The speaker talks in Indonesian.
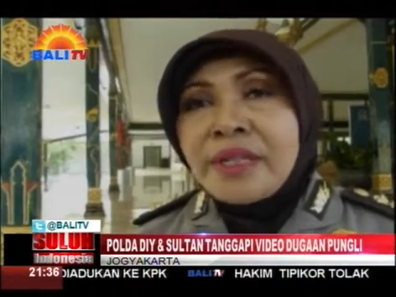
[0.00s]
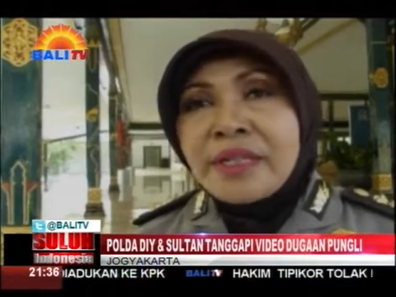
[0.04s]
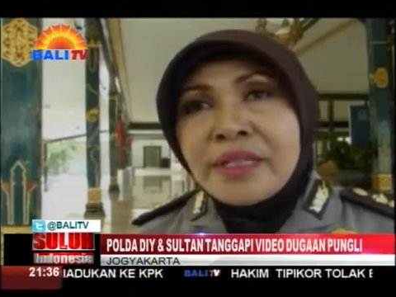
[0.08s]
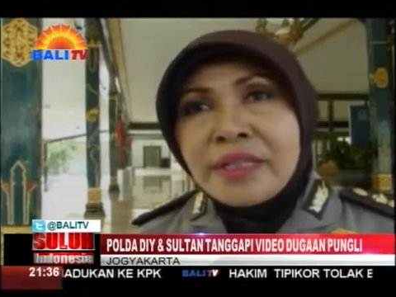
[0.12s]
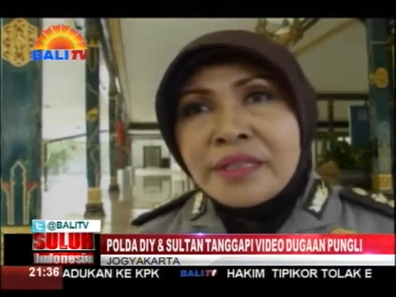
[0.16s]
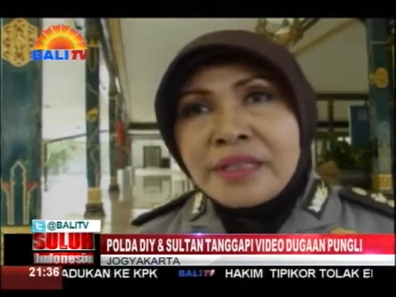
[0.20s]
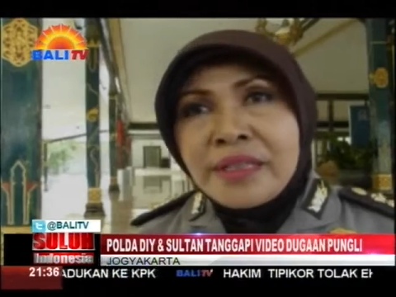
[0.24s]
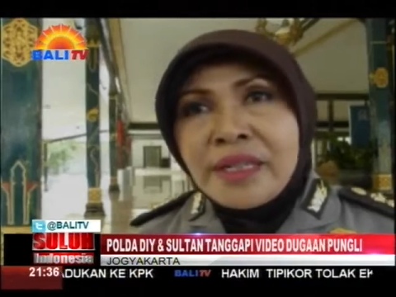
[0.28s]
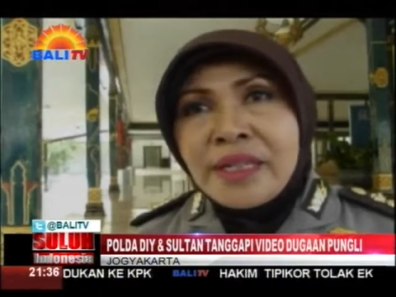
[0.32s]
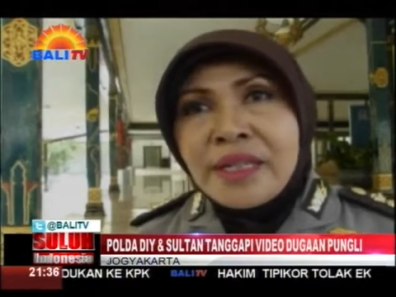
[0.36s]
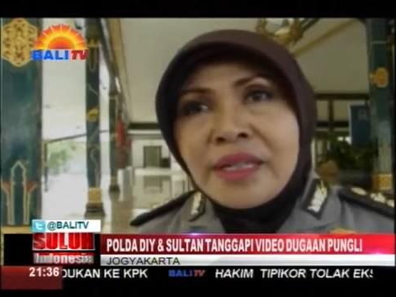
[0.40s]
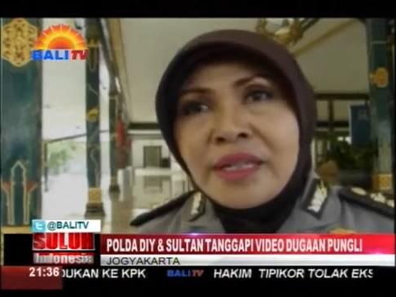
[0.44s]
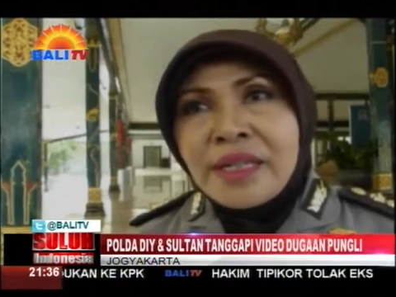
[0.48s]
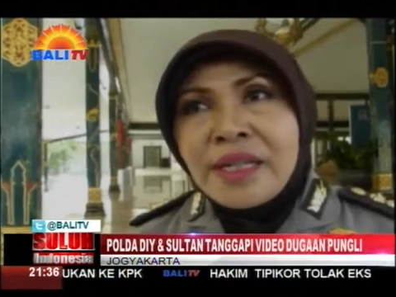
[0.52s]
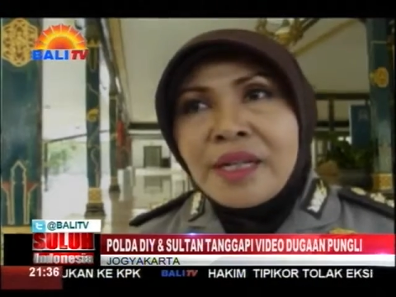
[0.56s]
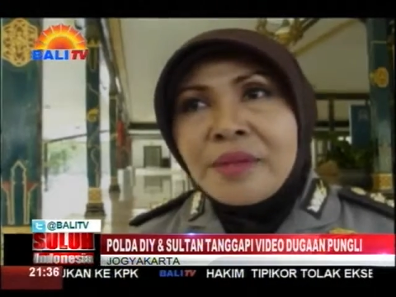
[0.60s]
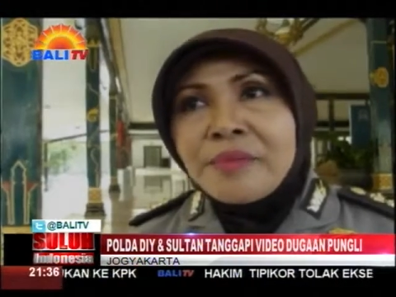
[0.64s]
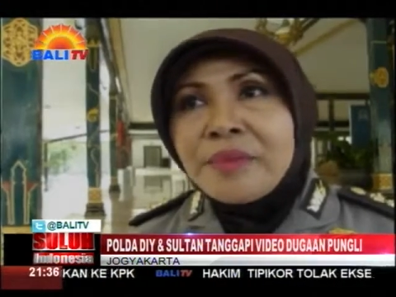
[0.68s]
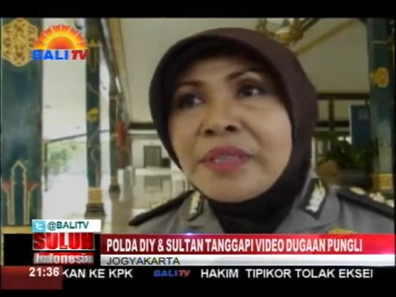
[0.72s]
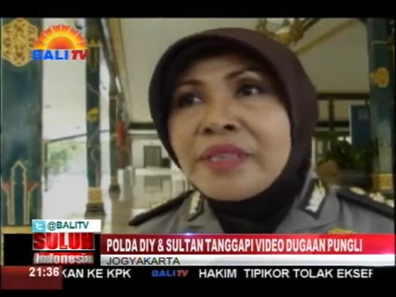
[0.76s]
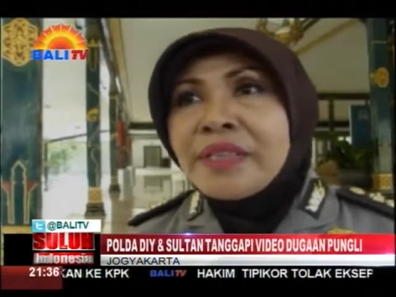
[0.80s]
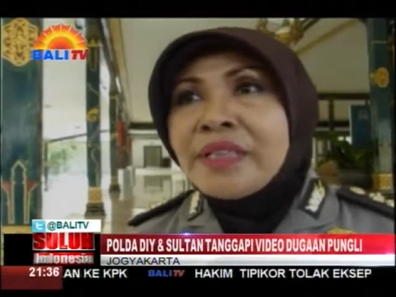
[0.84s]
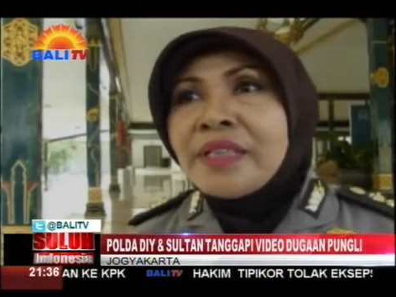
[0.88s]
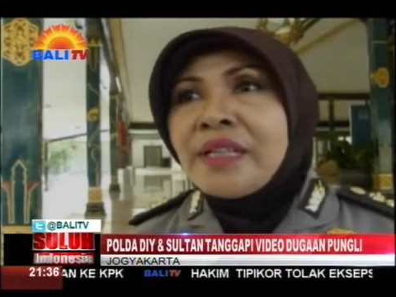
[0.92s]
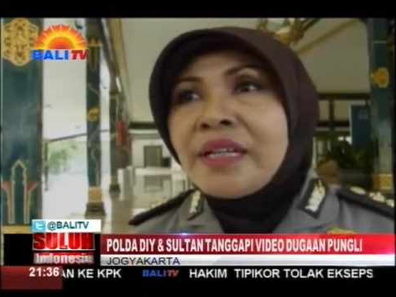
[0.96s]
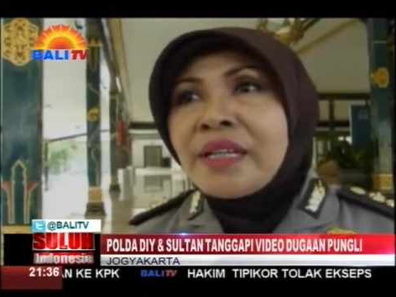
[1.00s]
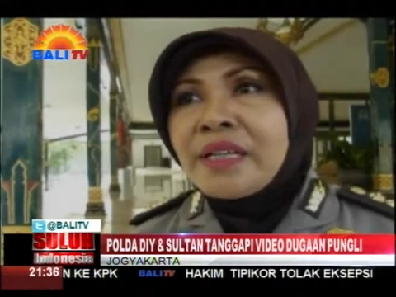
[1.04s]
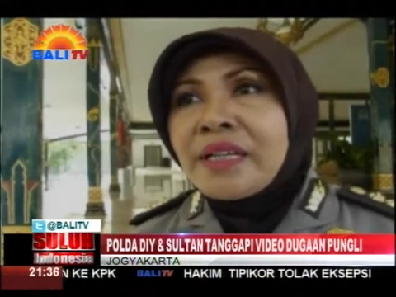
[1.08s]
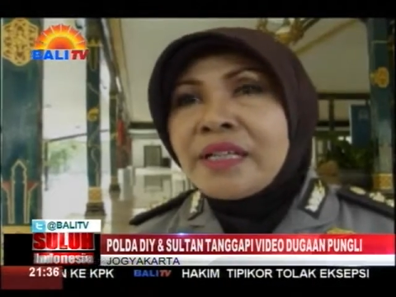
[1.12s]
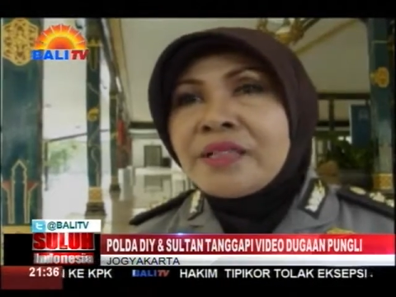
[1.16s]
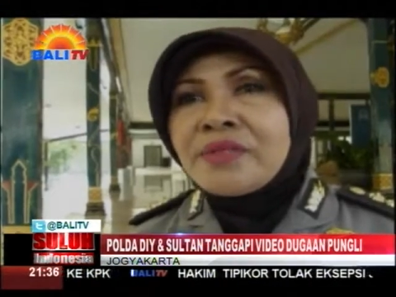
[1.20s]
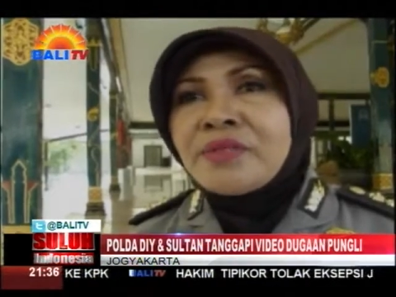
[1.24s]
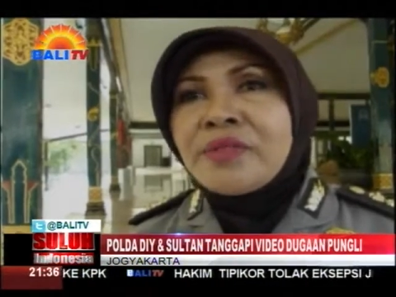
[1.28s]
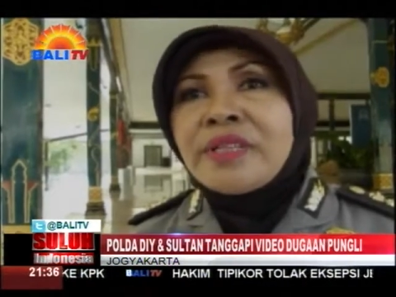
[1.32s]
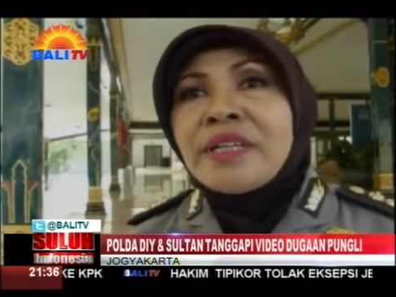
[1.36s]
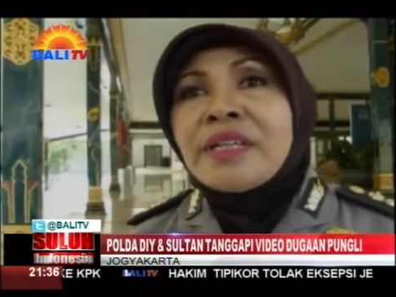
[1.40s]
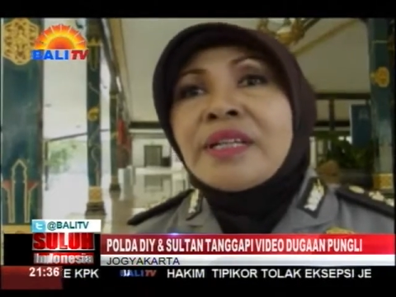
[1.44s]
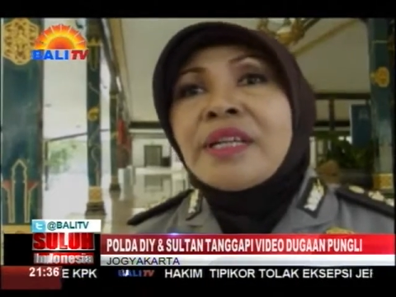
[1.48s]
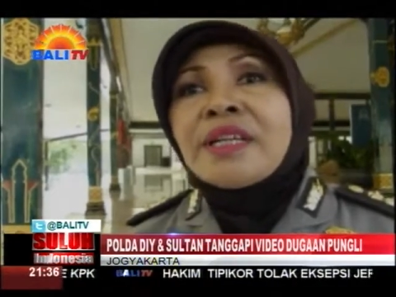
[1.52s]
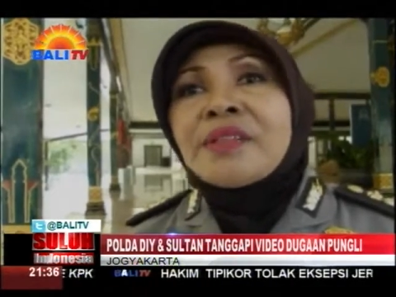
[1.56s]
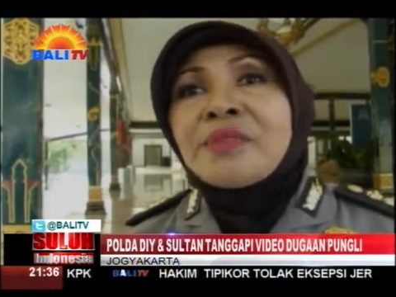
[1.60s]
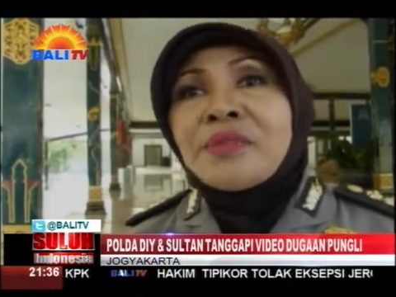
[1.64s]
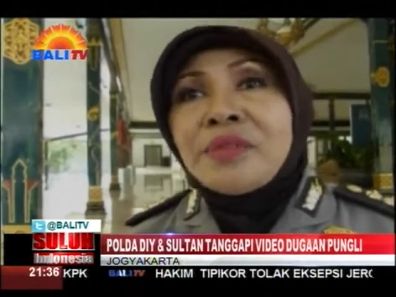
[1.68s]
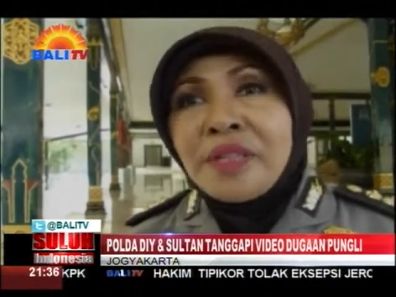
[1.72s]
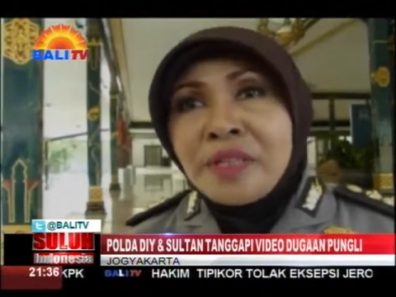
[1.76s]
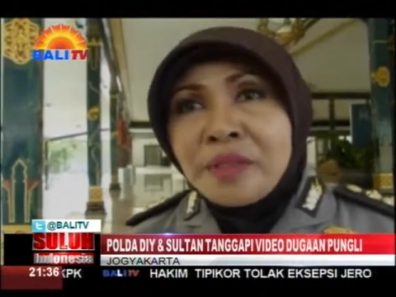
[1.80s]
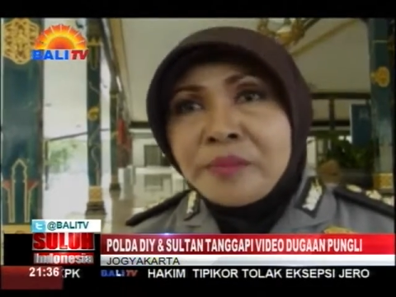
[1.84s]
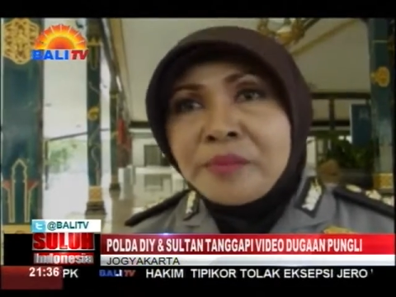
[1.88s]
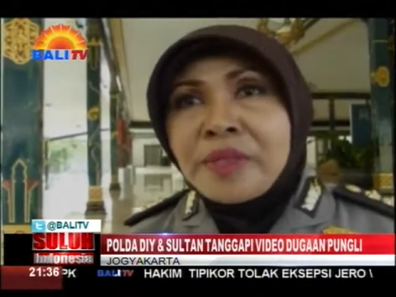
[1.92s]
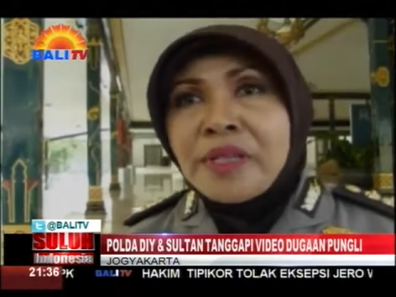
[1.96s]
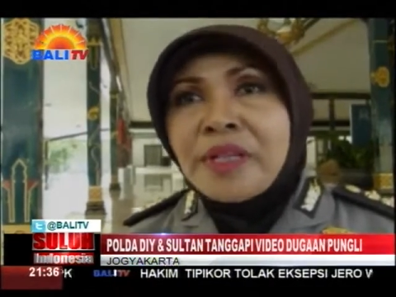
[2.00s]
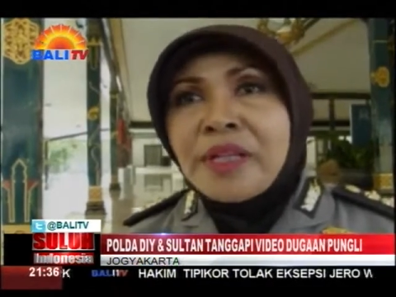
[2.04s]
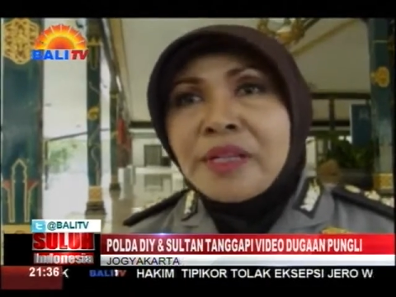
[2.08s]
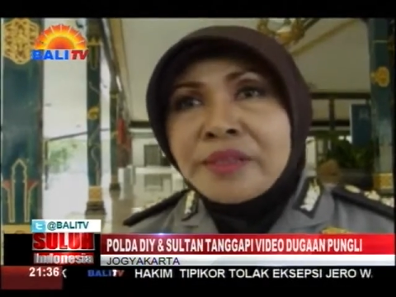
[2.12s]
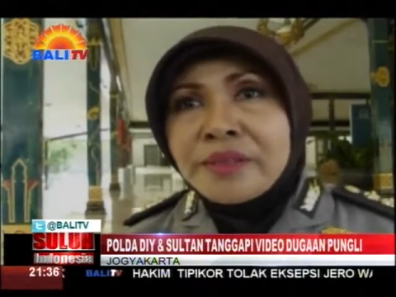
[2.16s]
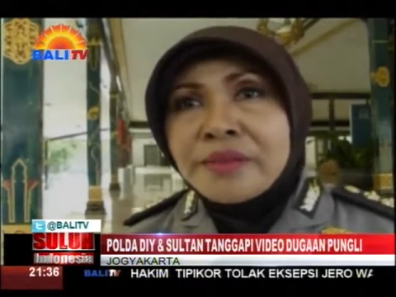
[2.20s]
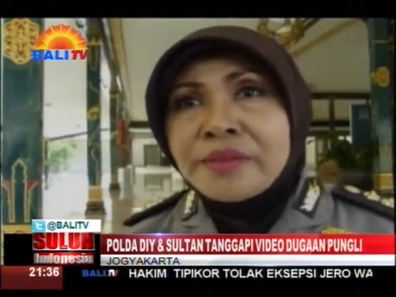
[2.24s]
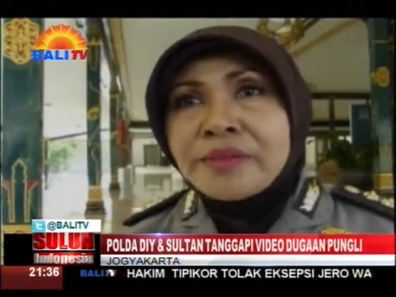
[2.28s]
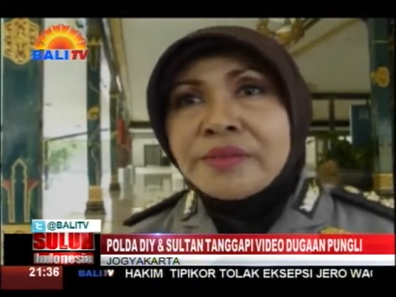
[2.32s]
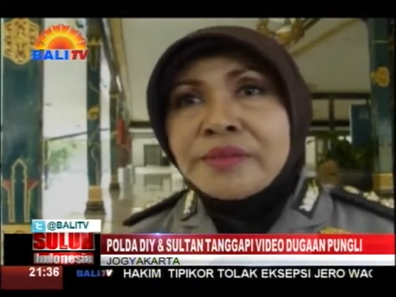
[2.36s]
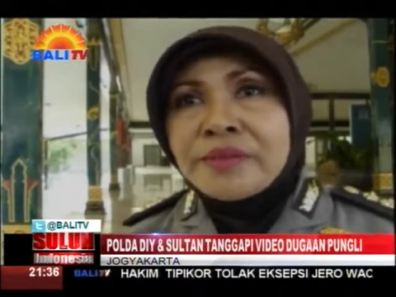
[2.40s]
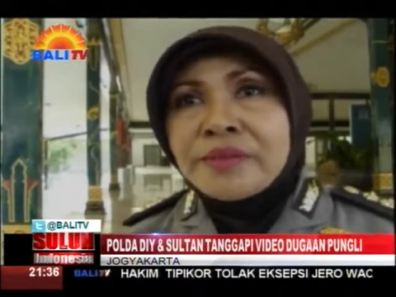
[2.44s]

ya kita ambil tindakan sesuai dengan aturan yang berlaku.